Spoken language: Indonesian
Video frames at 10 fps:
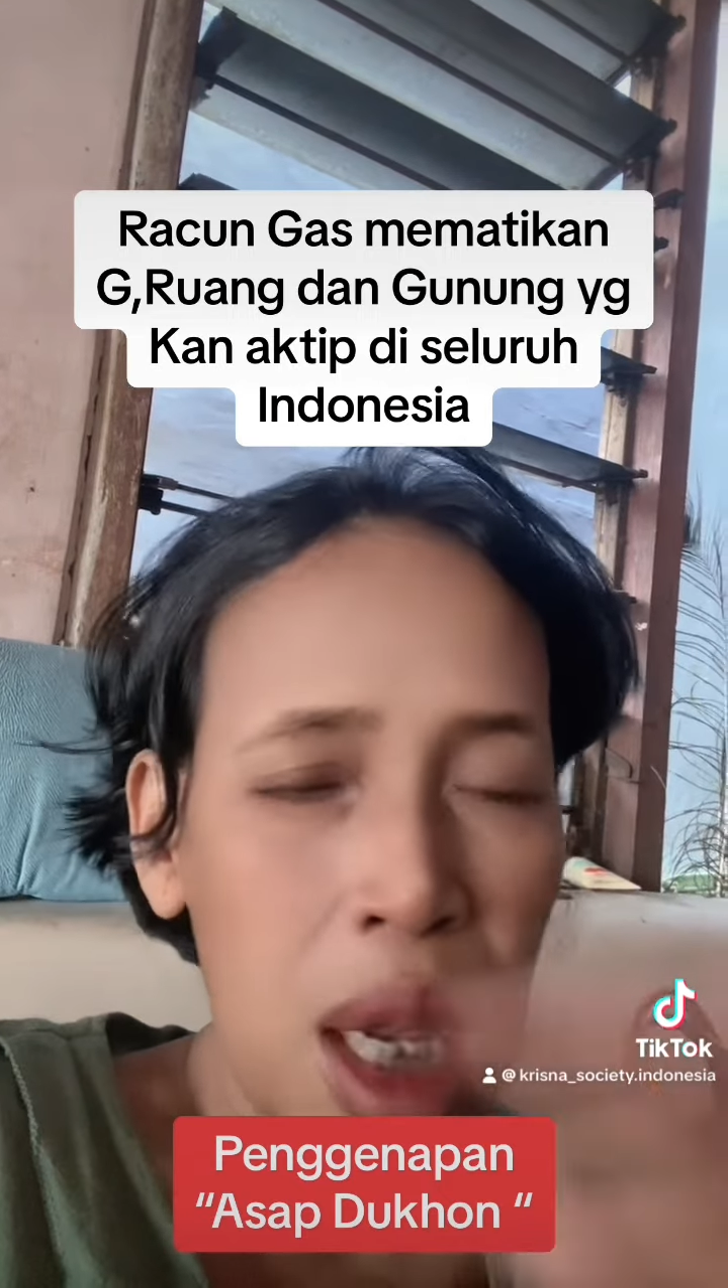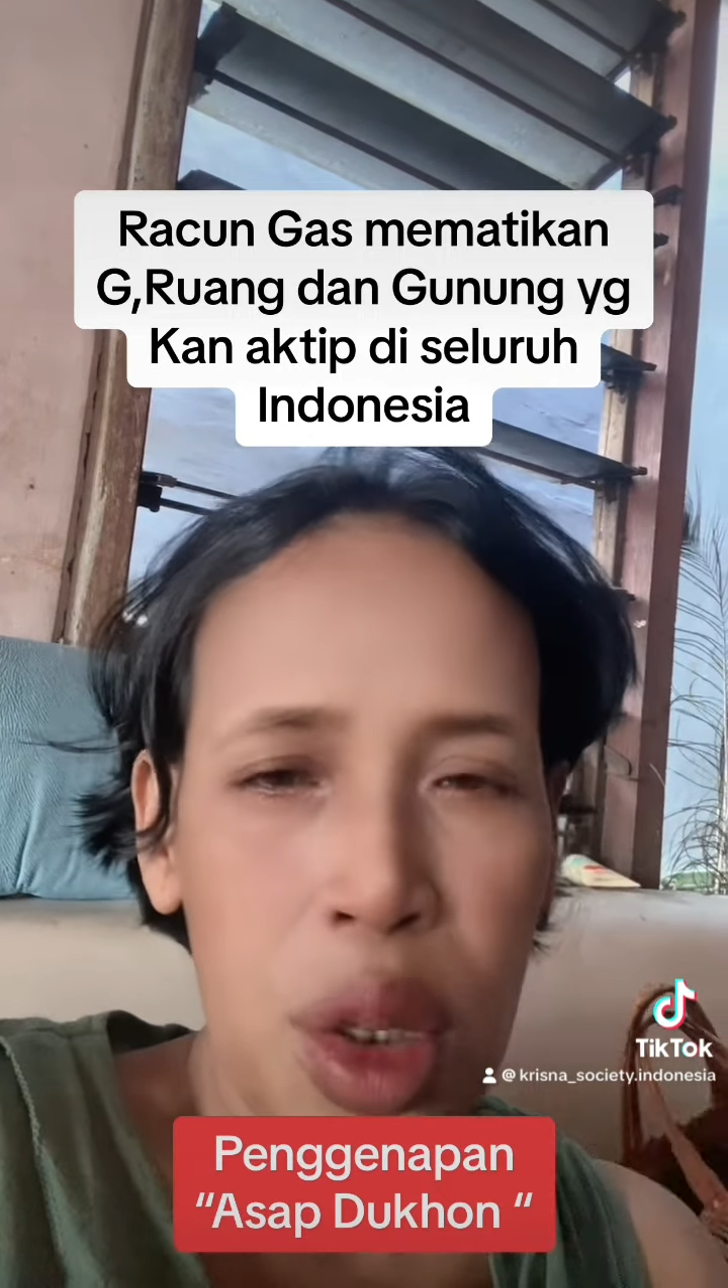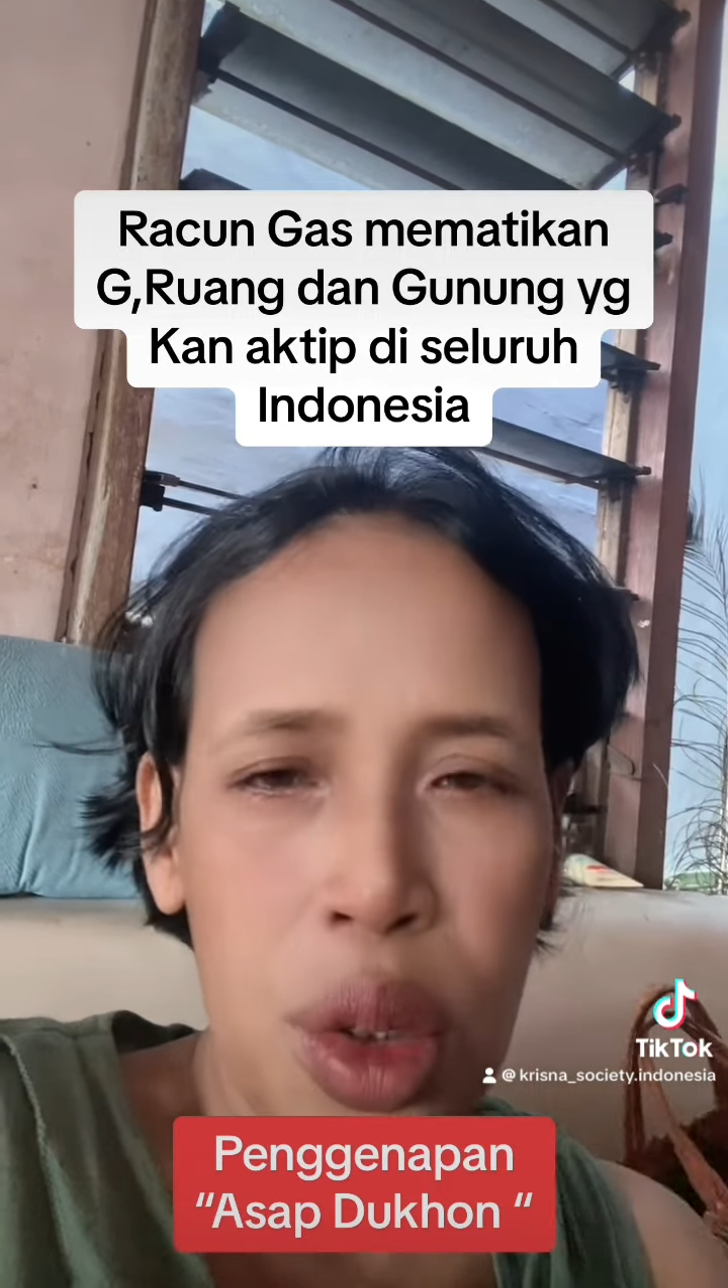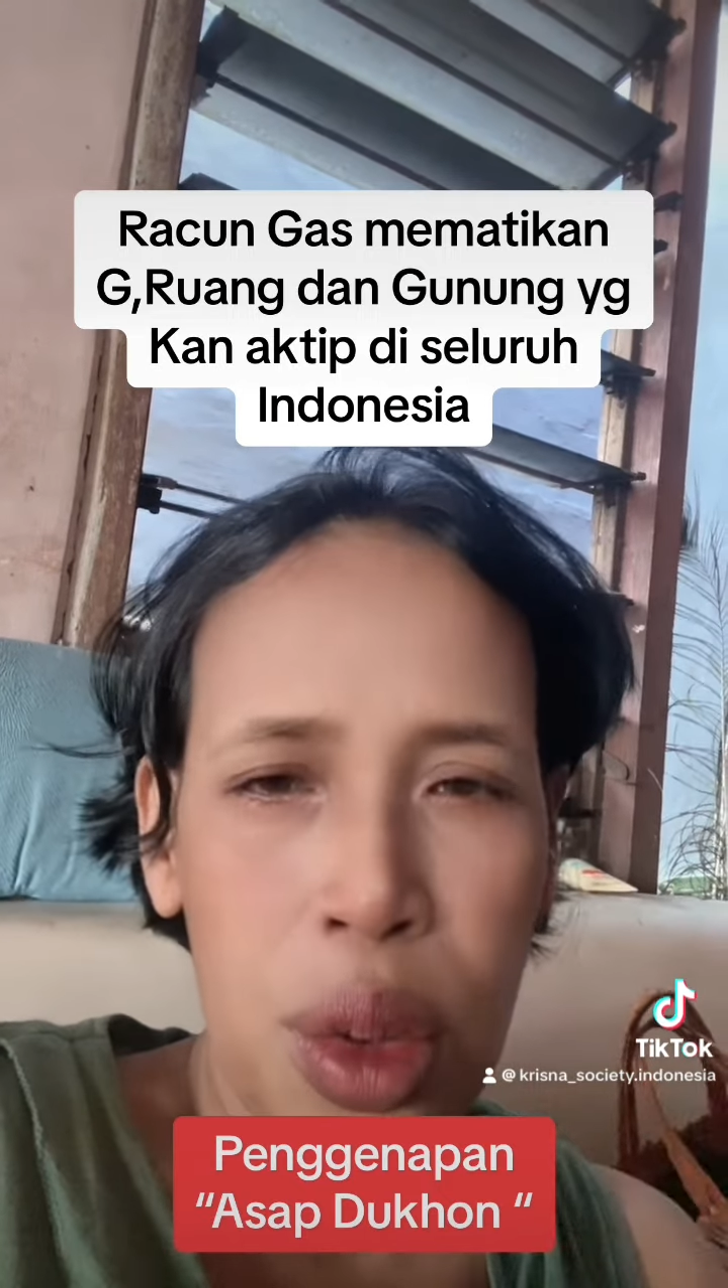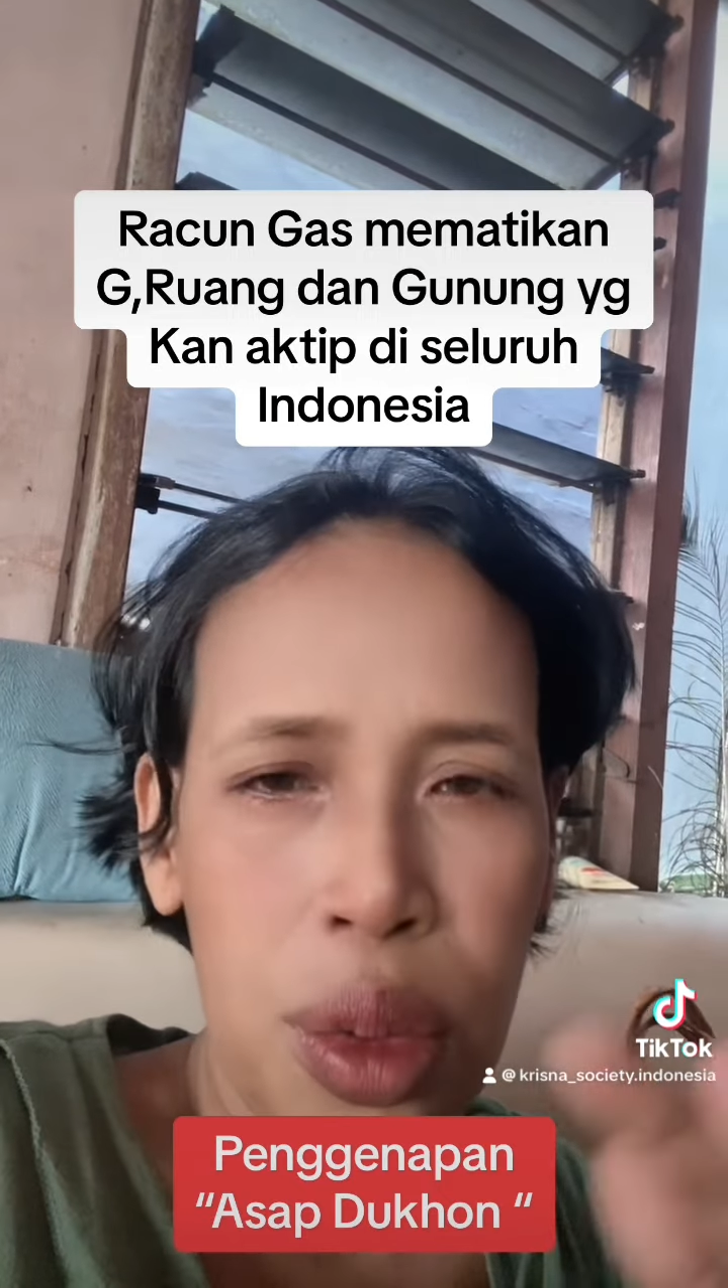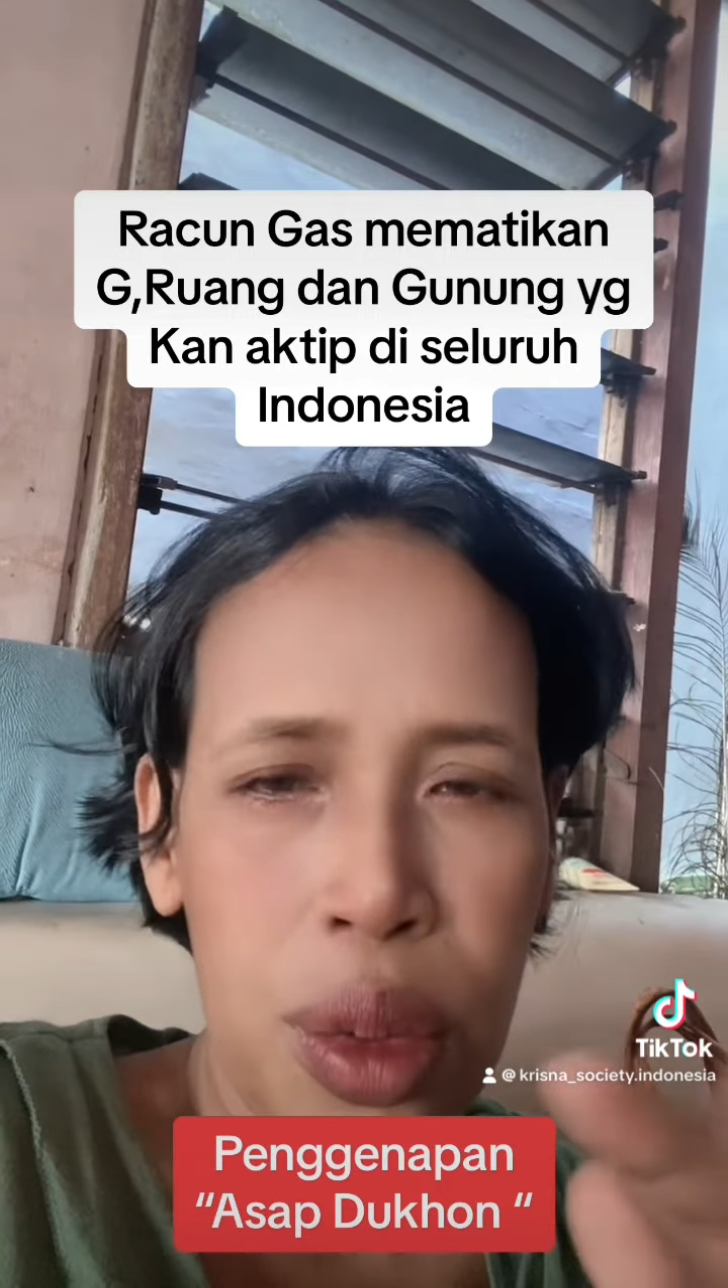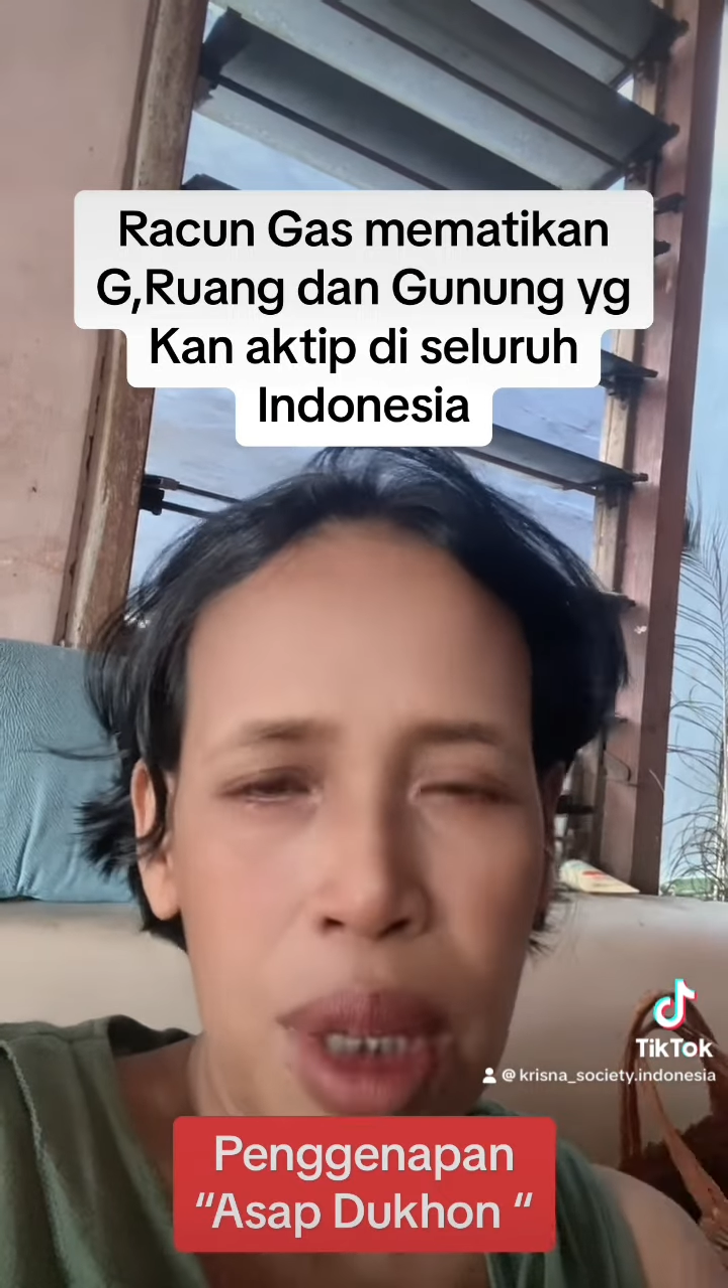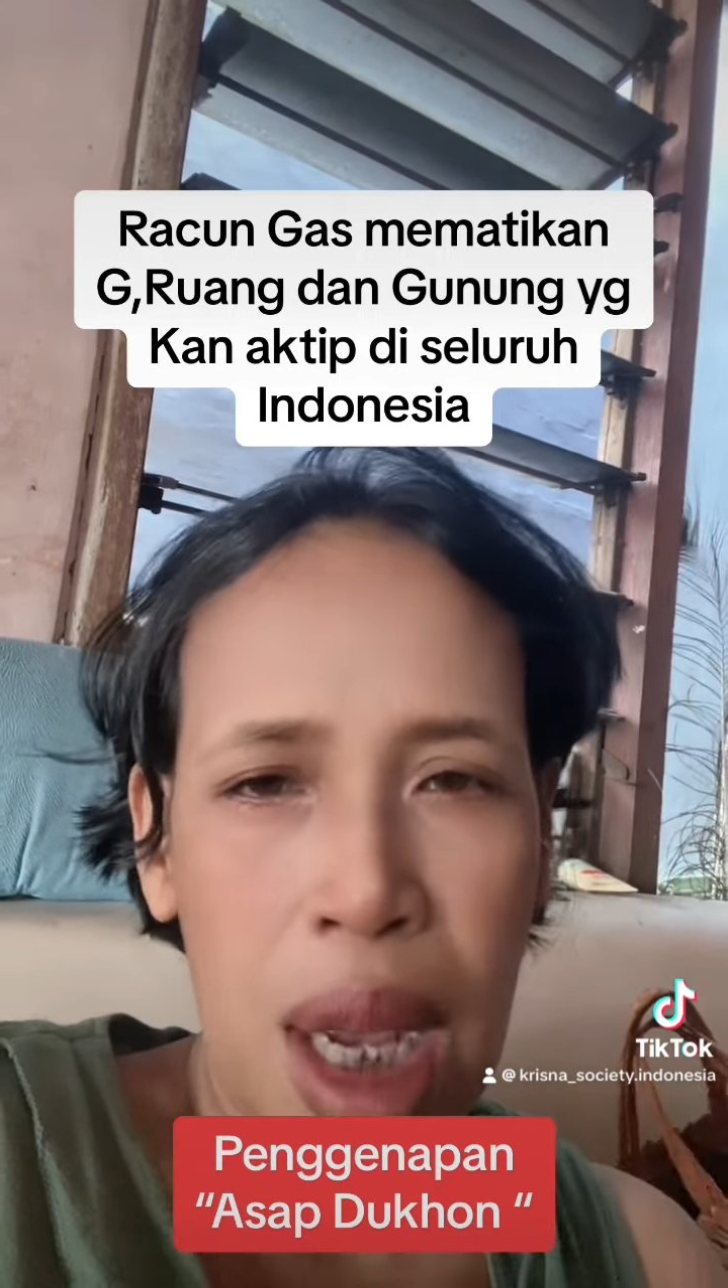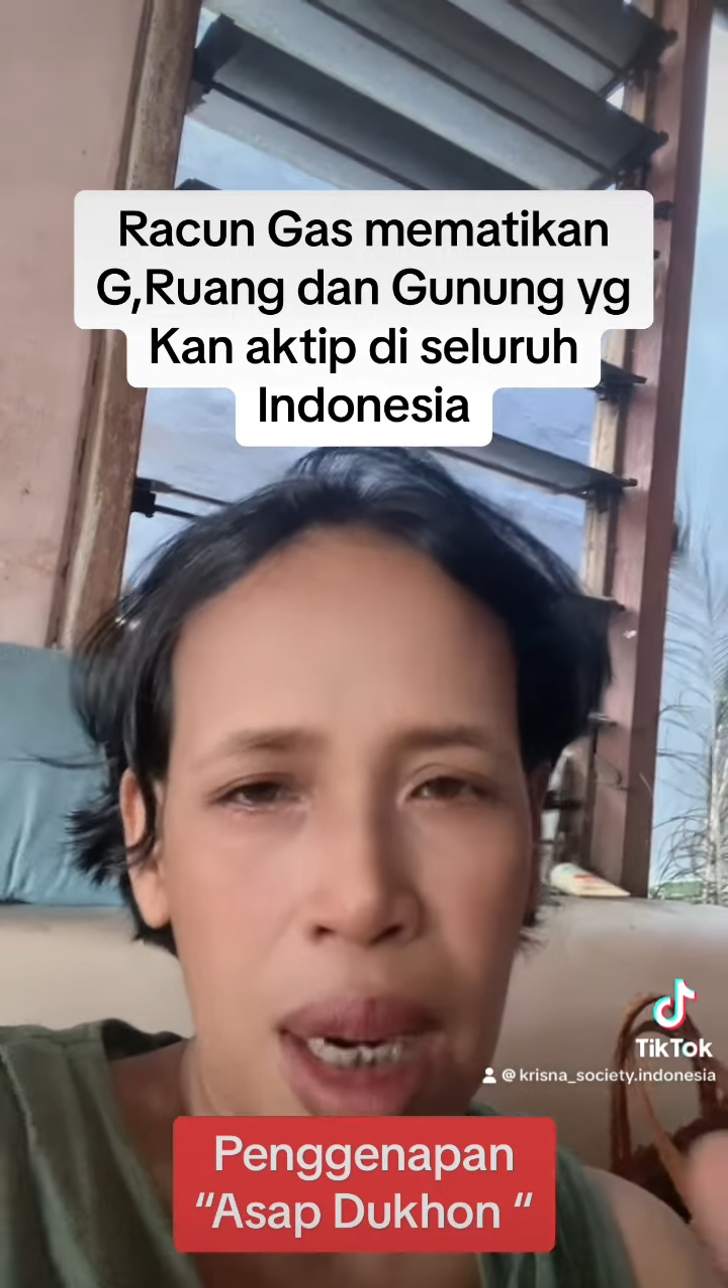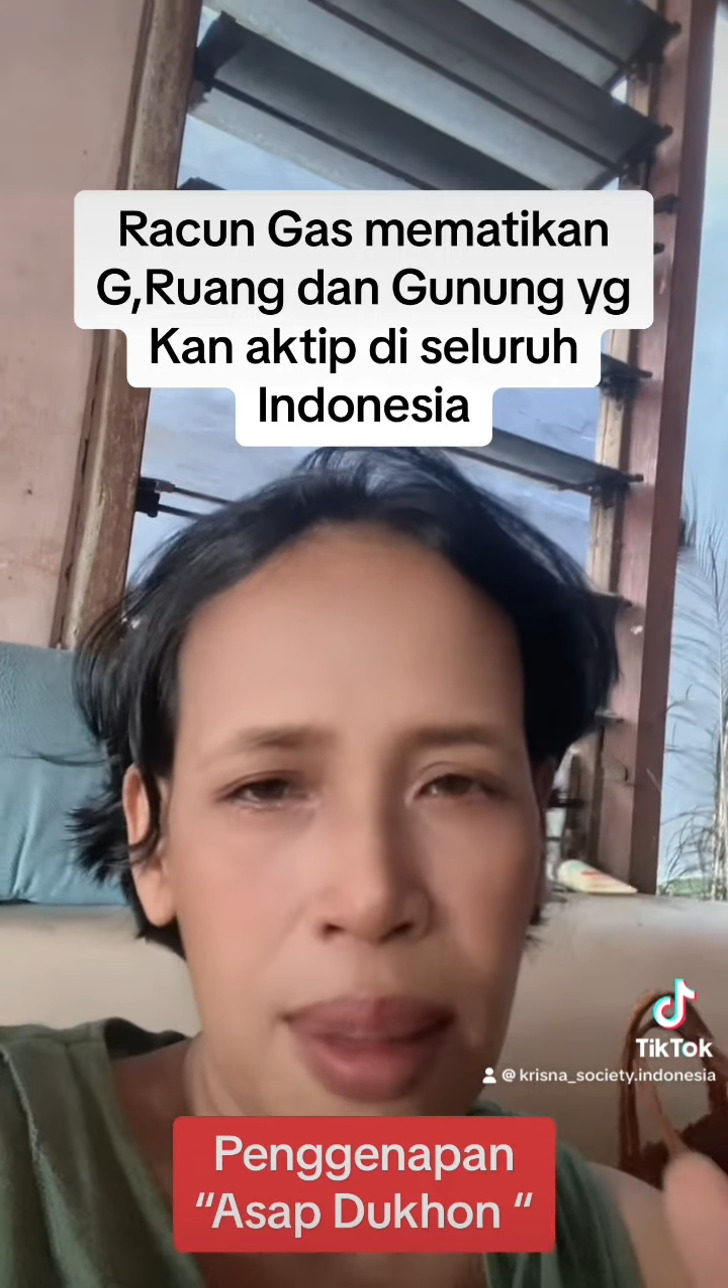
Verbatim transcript: seluruh udara,